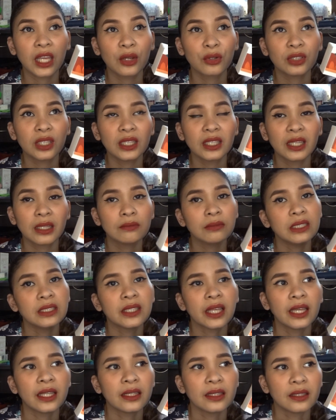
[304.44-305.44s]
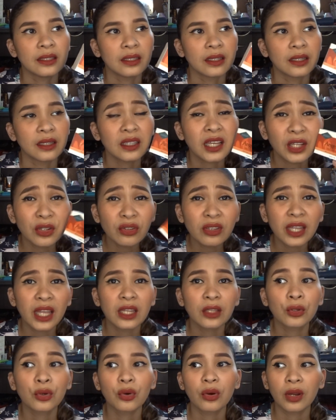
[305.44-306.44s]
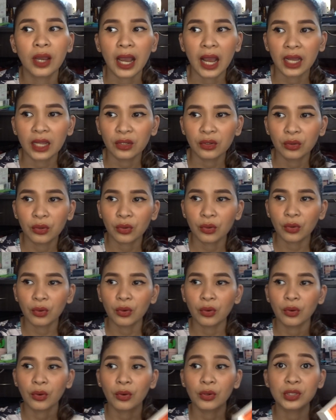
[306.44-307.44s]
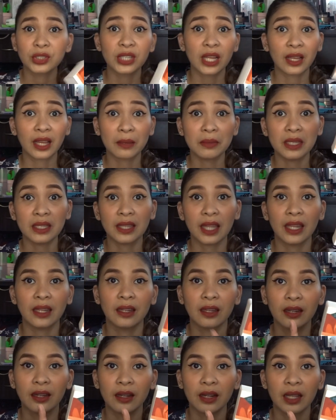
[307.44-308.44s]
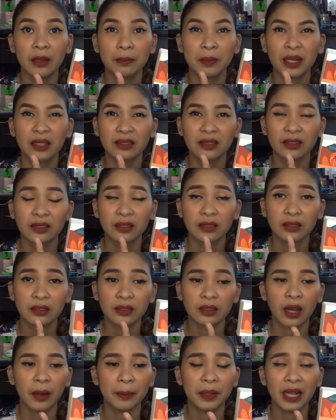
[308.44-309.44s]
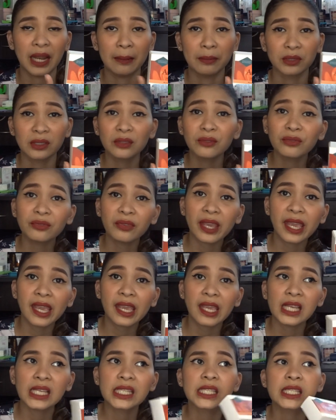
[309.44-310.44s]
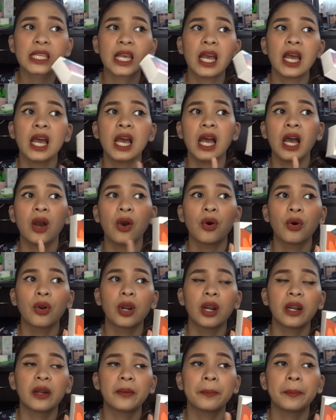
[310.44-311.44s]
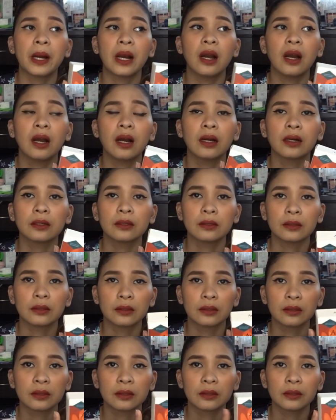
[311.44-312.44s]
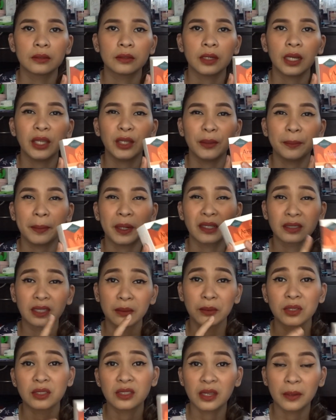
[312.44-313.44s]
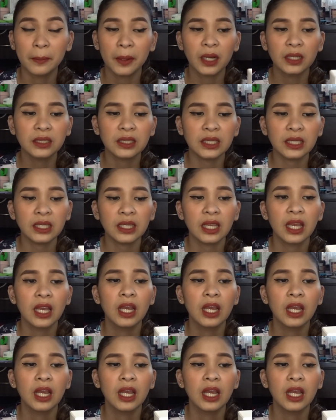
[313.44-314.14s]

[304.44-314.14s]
ko din gamitin. Ganun din kung gaano ko siya gamitin. Like, pang, pang hilamos ng face, or pang, ayan, pang sawan sa body.